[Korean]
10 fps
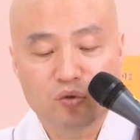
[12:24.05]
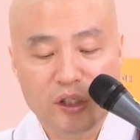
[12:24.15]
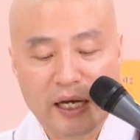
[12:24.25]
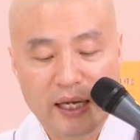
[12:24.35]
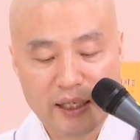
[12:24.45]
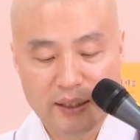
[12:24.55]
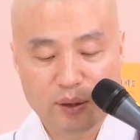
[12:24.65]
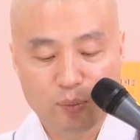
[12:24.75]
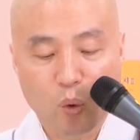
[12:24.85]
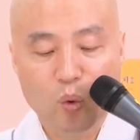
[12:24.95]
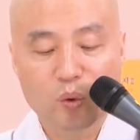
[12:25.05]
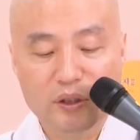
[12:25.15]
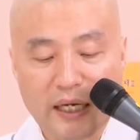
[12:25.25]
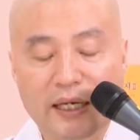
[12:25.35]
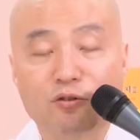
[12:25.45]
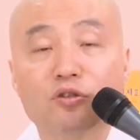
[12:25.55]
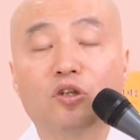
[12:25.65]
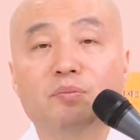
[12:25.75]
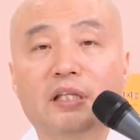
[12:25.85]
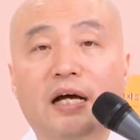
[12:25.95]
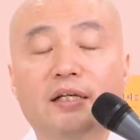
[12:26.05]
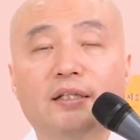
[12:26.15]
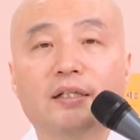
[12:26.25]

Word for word: 우리가 동사라고 그럽니다.